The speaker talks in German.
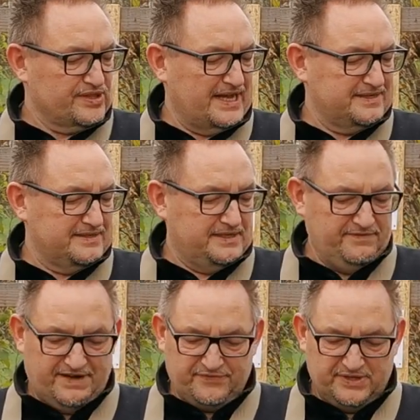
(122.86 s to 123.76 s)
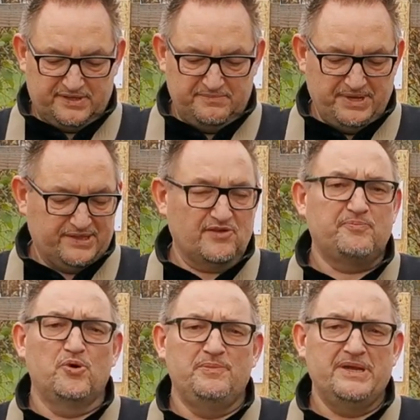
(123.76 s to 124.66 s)
gesagt, die Waffe ist ein Mix aus
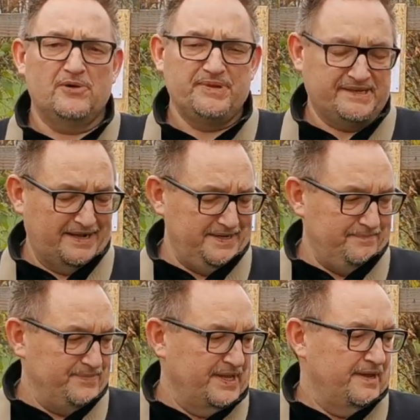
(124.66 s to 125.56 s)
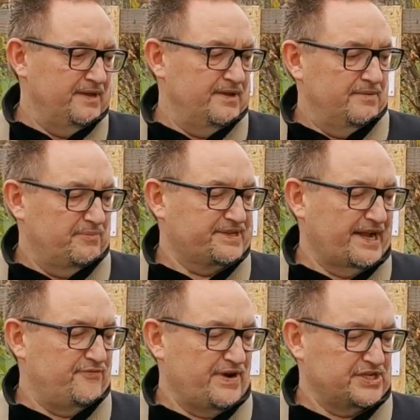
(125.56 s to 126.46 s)
Polymer und Metall.
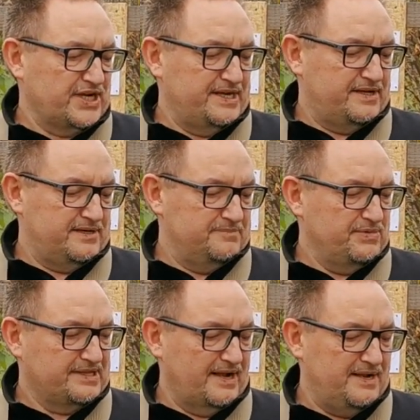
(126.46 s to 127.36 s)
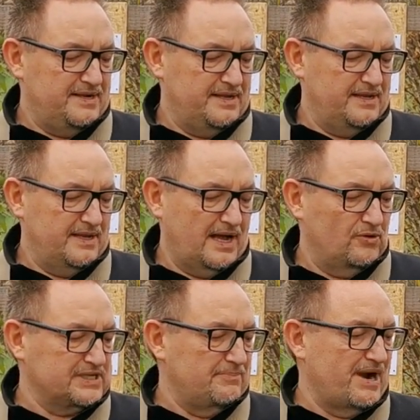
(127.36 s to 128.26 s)
Metall Flash Hider, Metall
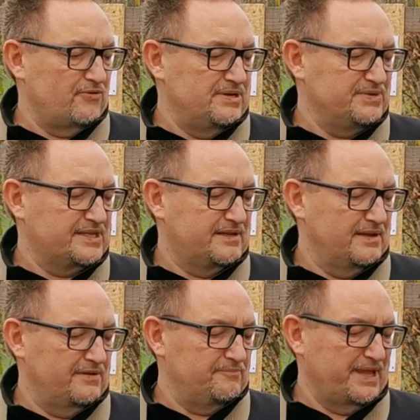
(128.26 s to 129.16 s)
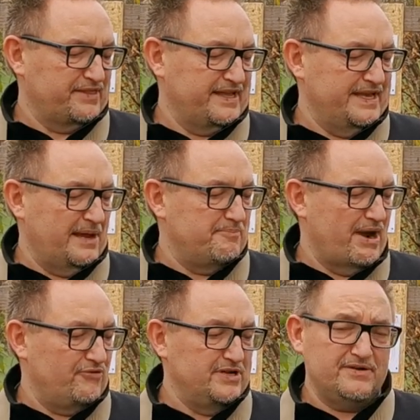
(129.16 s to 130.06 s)
Outer Barrel mit Messing Inner
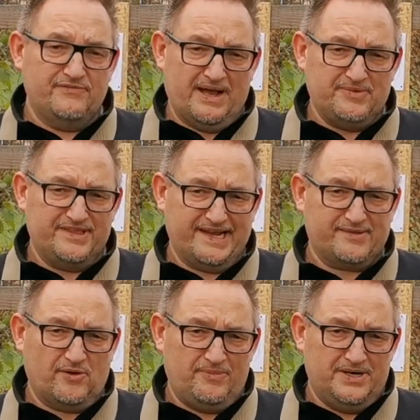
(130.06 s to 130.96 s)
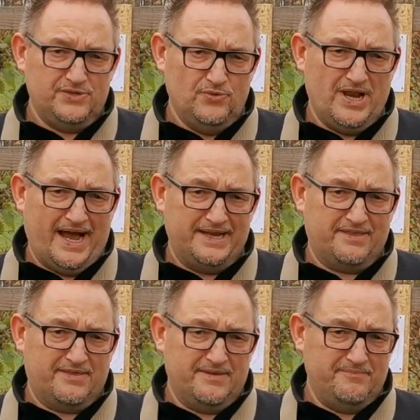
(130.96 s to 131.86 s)
Barrel. Wir haben einen
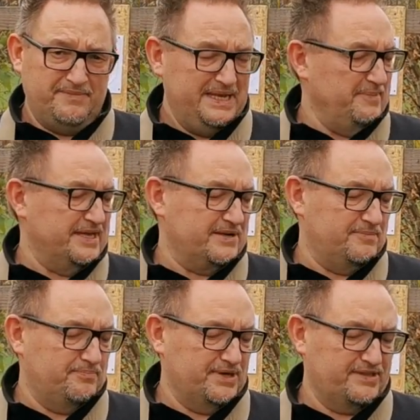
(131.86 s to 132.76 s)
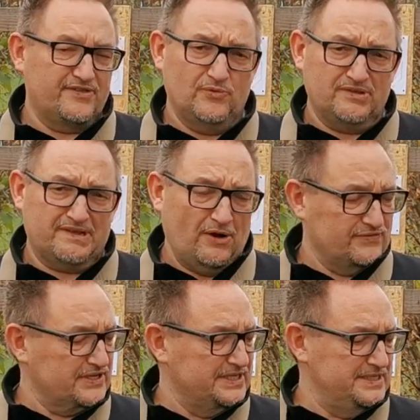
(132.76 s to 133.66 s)
6,01 mm
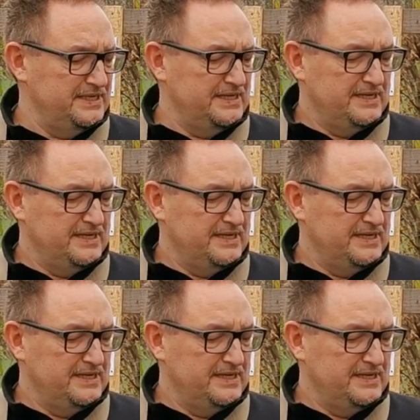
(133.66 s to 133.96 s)
Präzisionslauf drin.